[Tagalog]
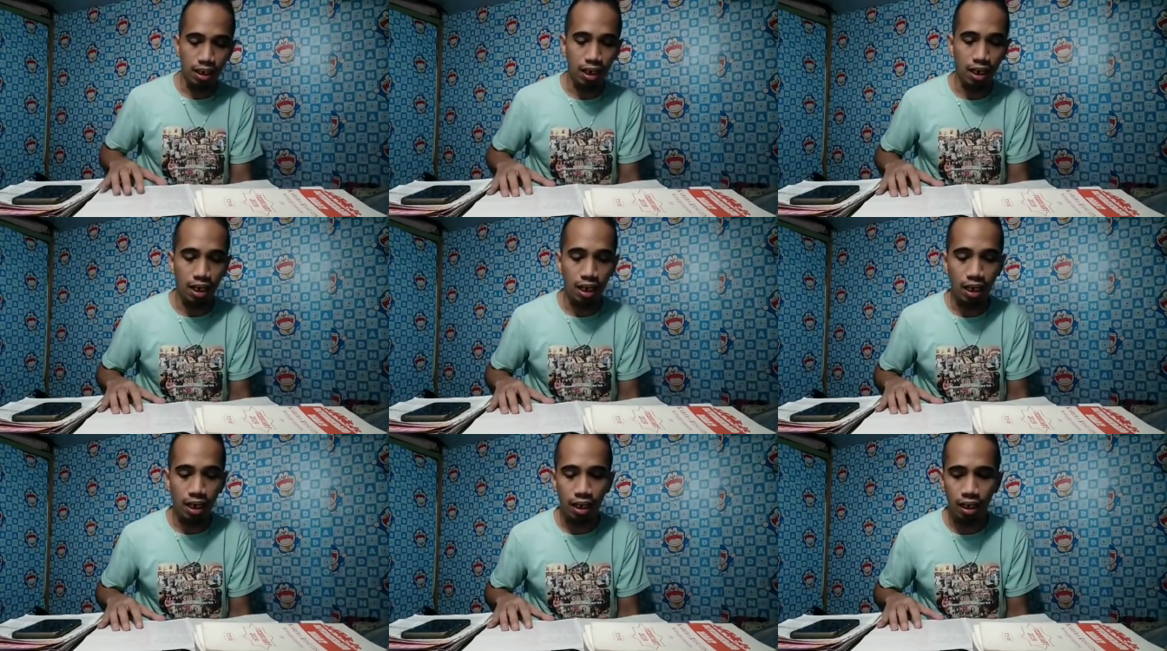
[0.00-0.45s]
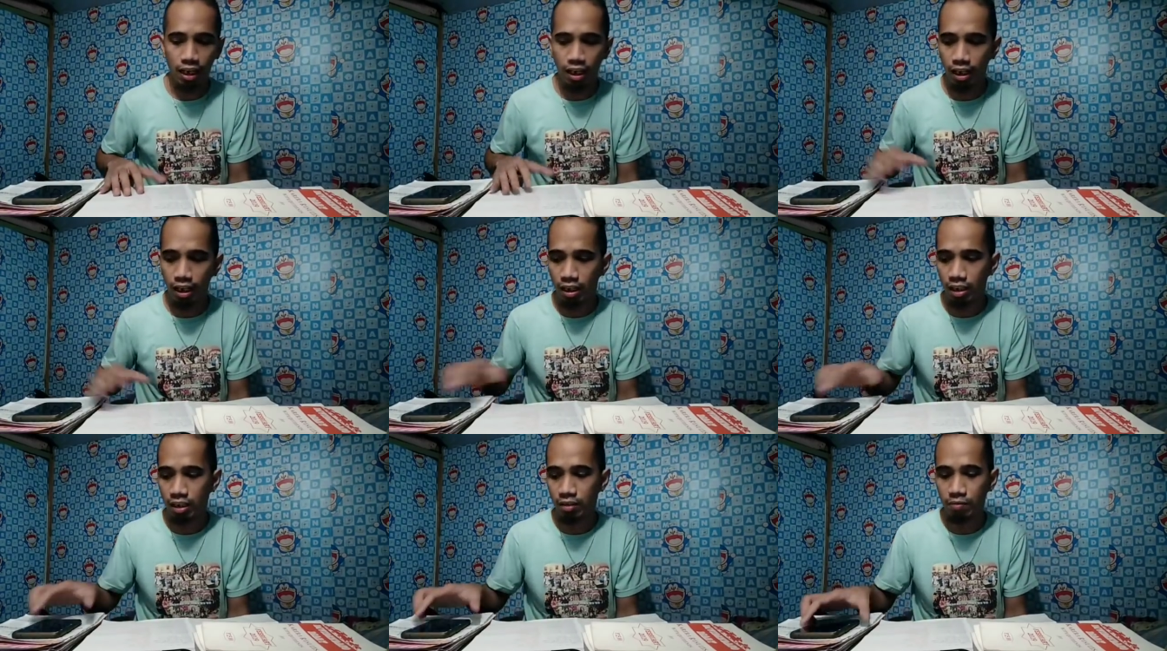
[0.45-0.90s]

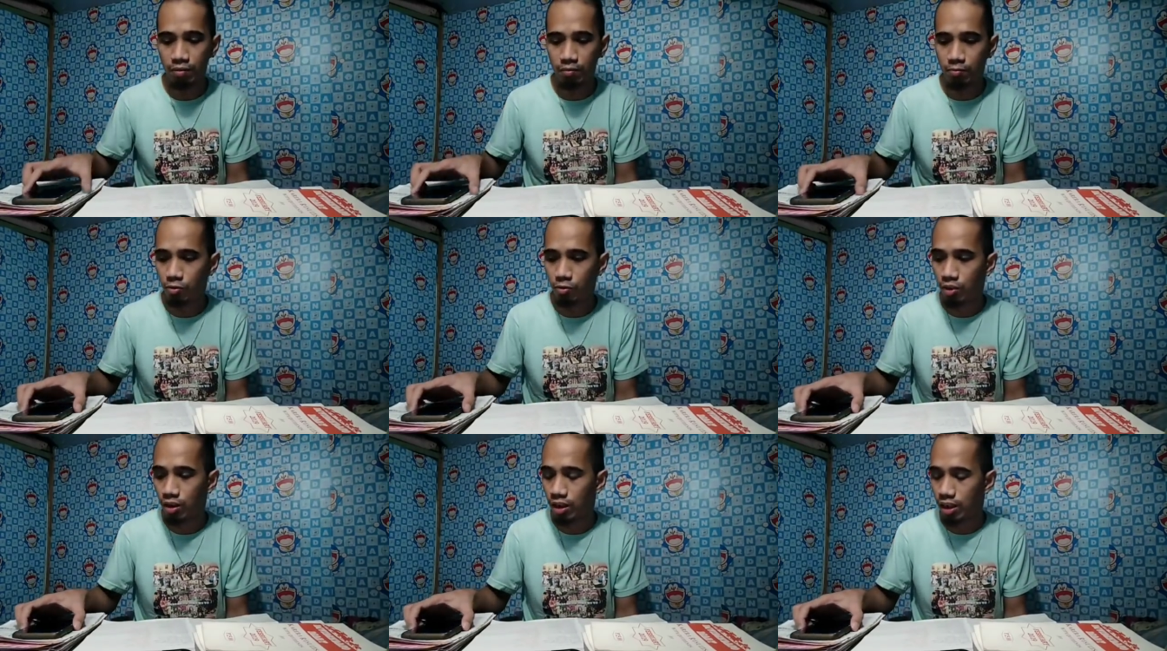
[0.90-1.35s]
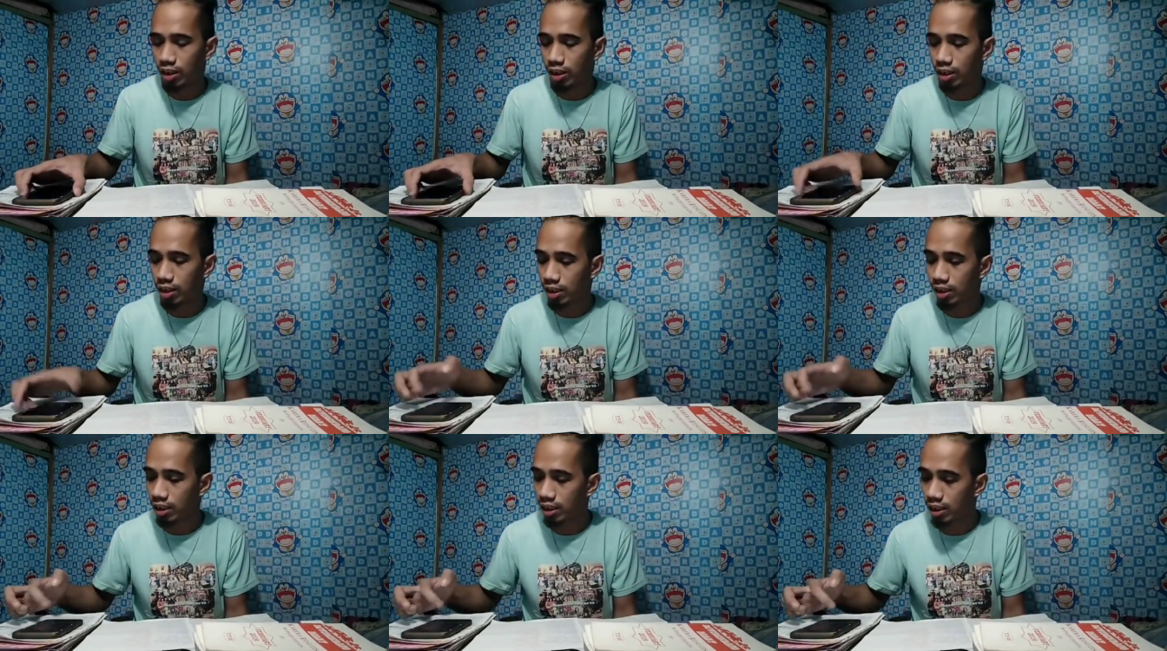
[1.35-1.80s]
Uh, ano pa po
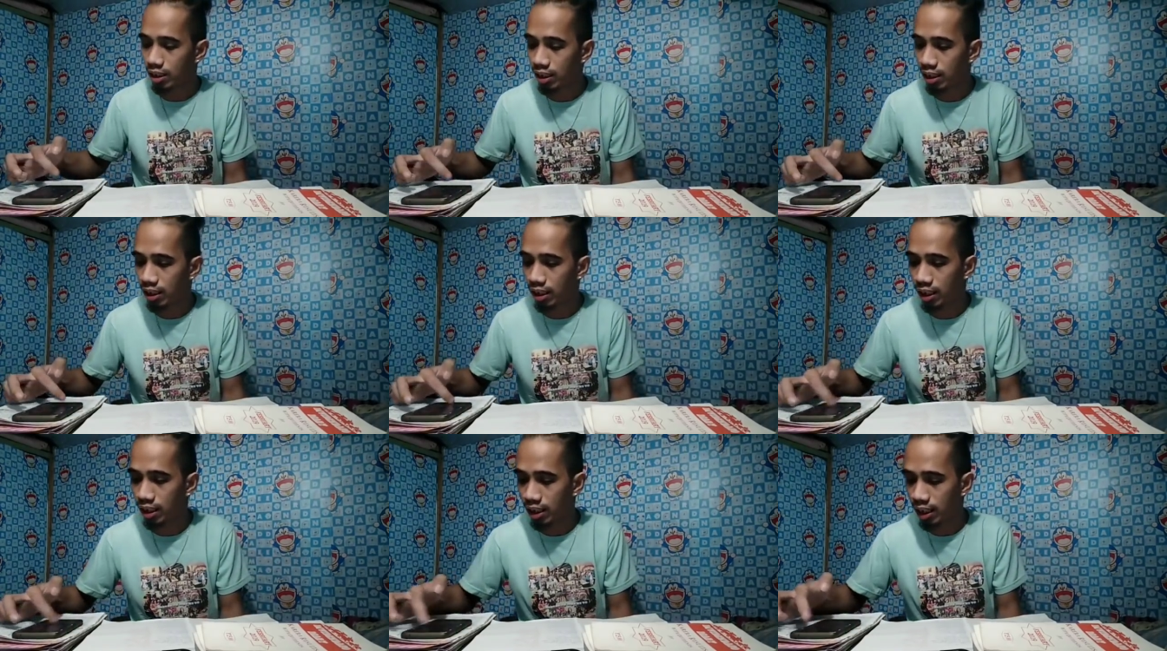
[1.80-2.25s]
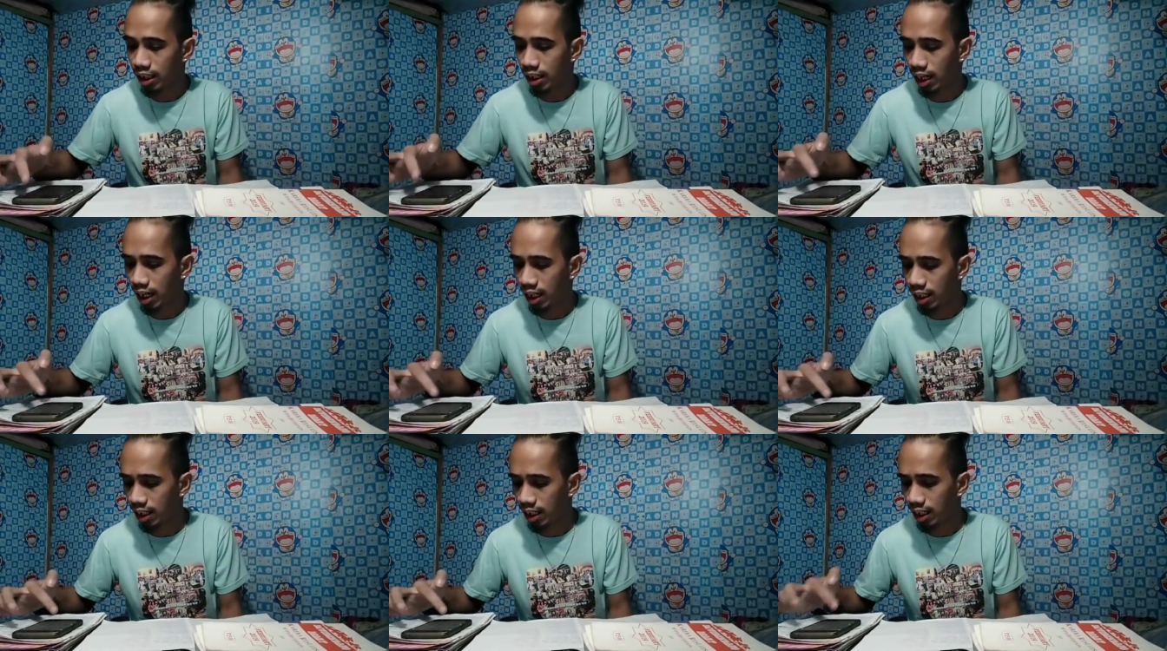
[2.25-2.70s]
ang hinihintay
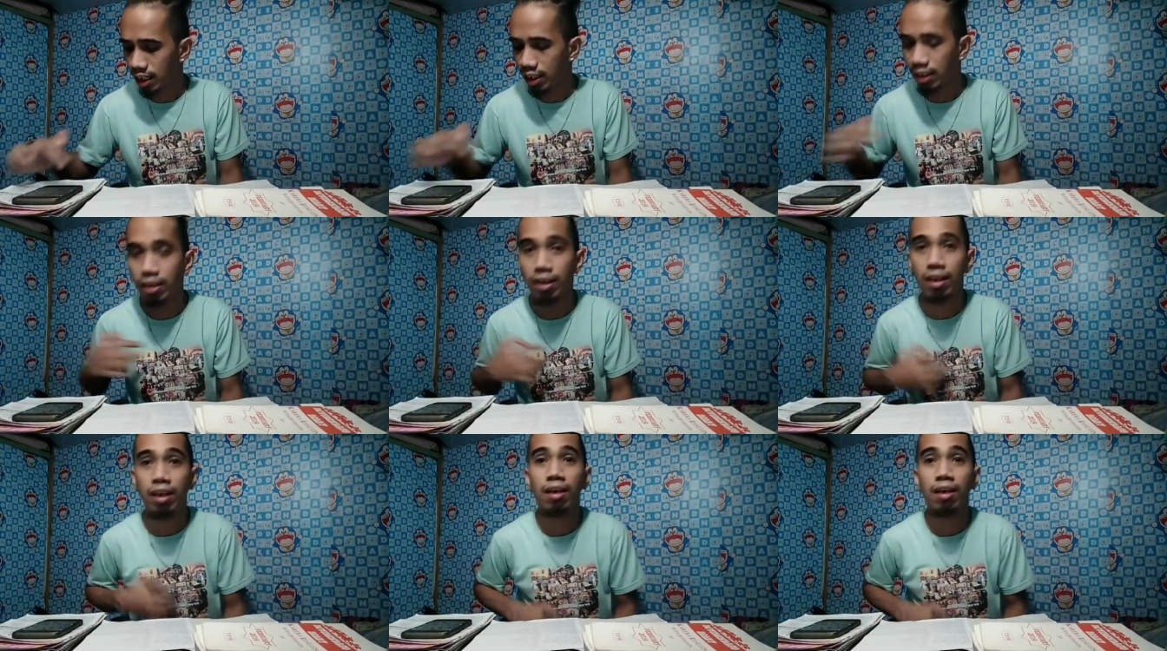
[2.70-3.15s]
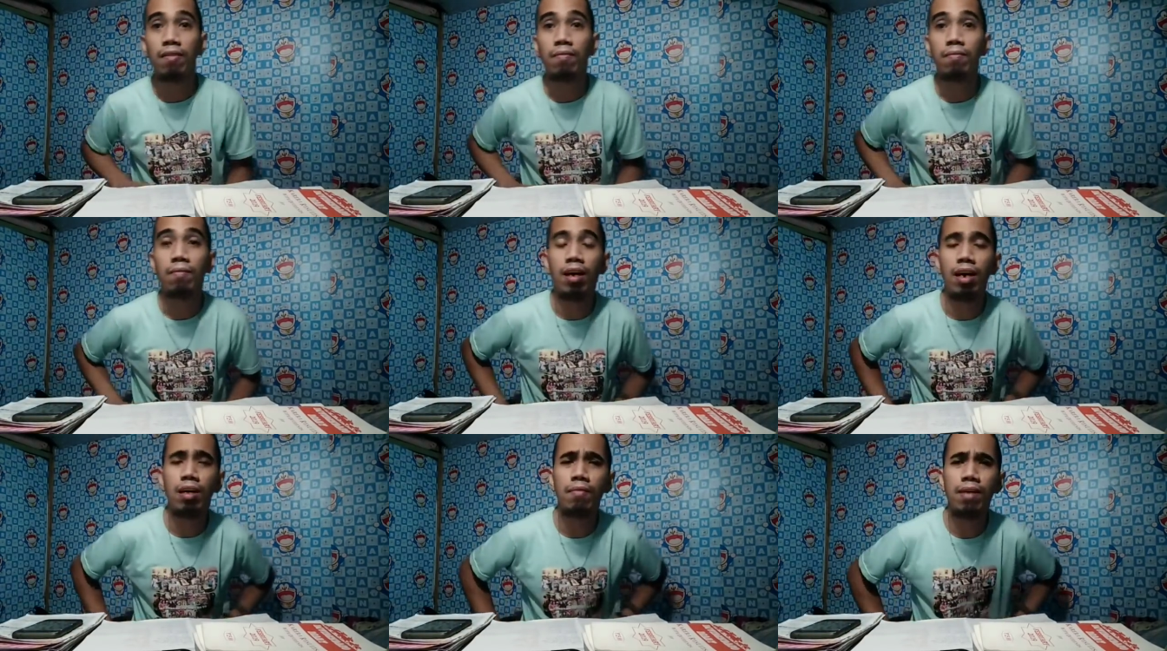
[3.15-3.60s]
natin?
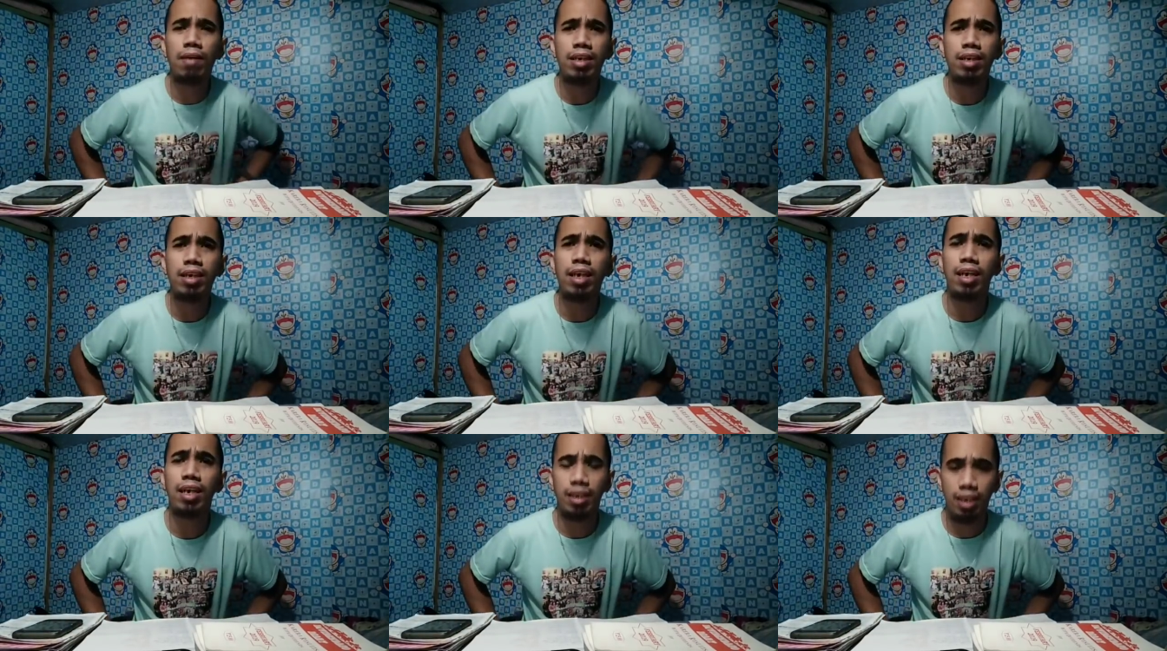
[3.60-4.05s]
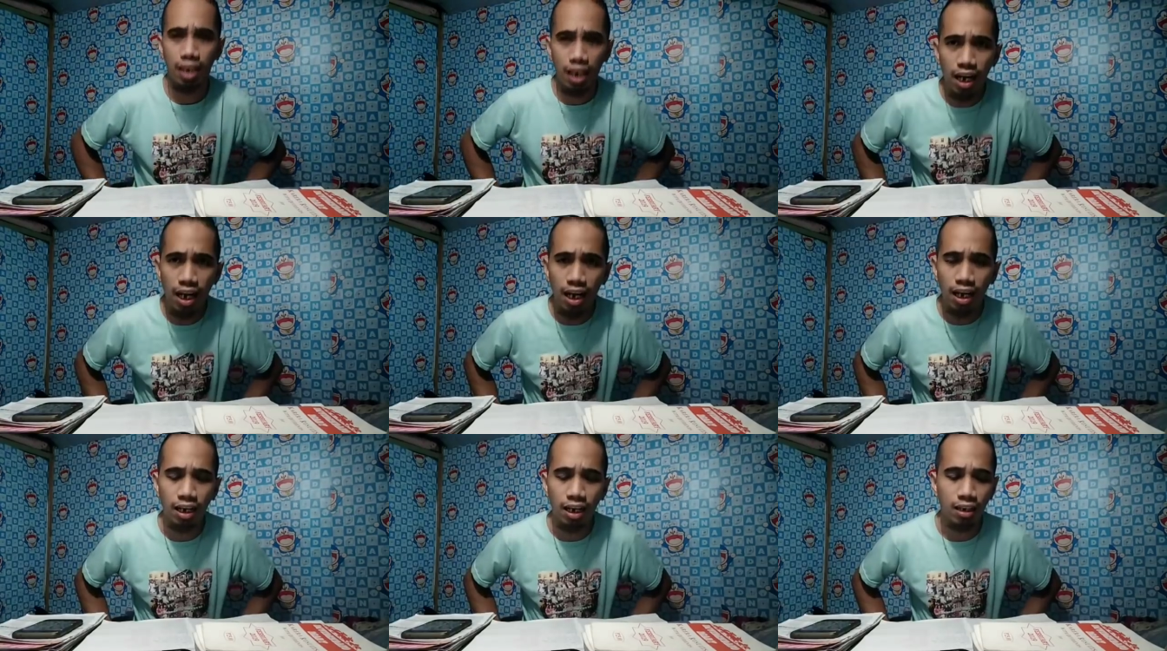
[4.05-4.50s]
Mga kamaster,
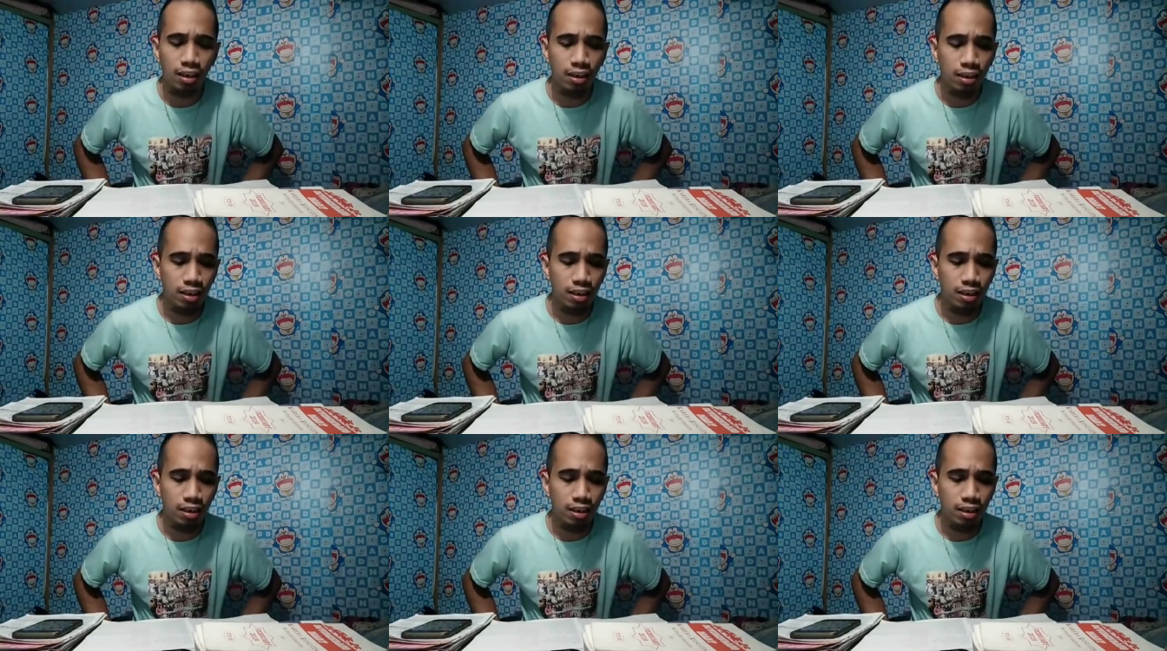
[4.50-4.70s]
tara!